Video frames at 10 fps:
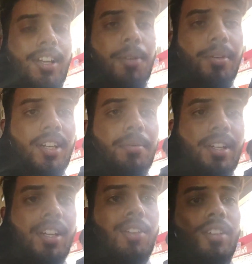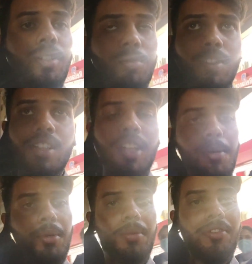यहाँ पे आना बेकार हो गया हम लोग का यहाँ
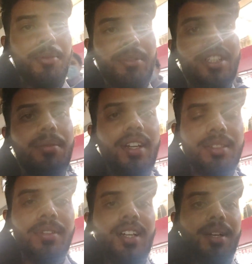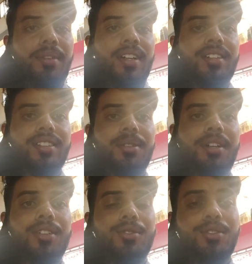पे भी वही पिछले बार से भी खराब कंडीशन है
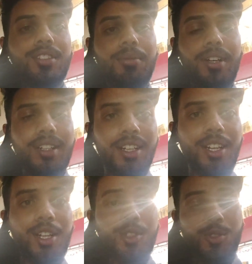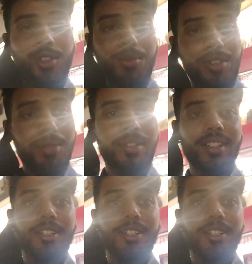यहाँ तो कुछ सामान थोड़ा मोड़ा भी